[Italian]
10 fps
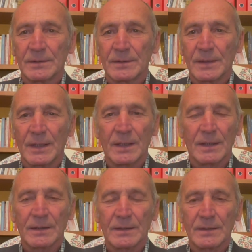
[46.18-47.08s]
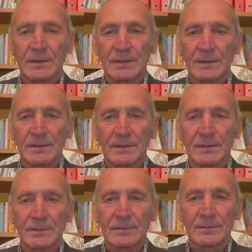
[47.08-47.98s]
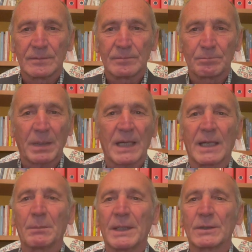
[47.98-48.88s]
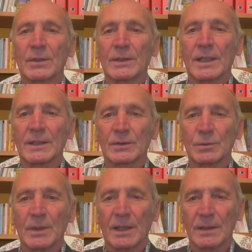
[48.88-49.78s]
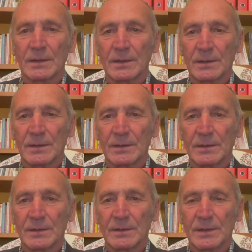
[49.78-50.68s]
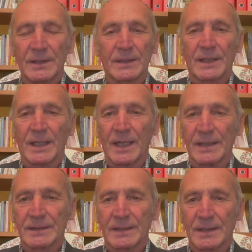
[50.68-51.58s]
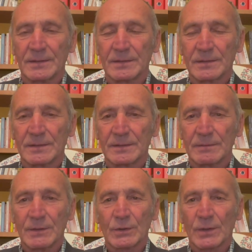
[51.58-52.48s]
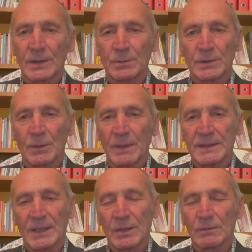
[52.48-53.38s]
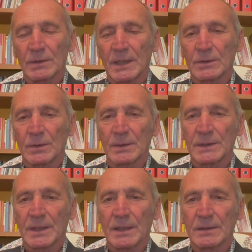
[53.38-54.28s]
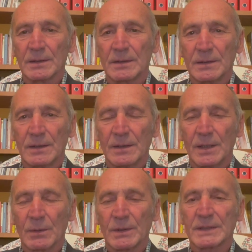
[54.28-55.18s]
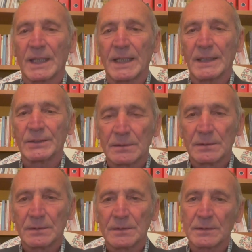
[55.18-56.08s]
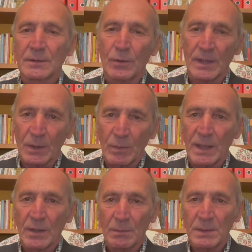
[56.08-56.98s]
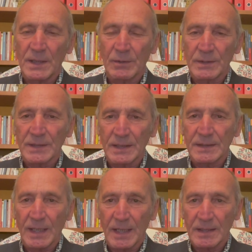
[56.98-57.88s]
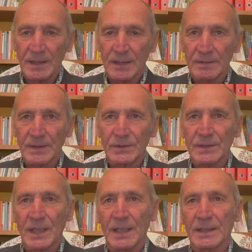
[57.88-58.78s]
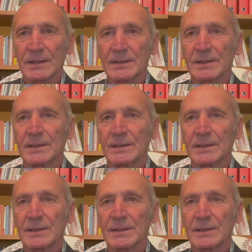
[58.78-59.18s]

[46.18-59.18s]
il Parlamento nella sua interezza, visto che tutti quanti hanno votato questa, questa legge con la quale obbligano i sanitari a vaccinarsi.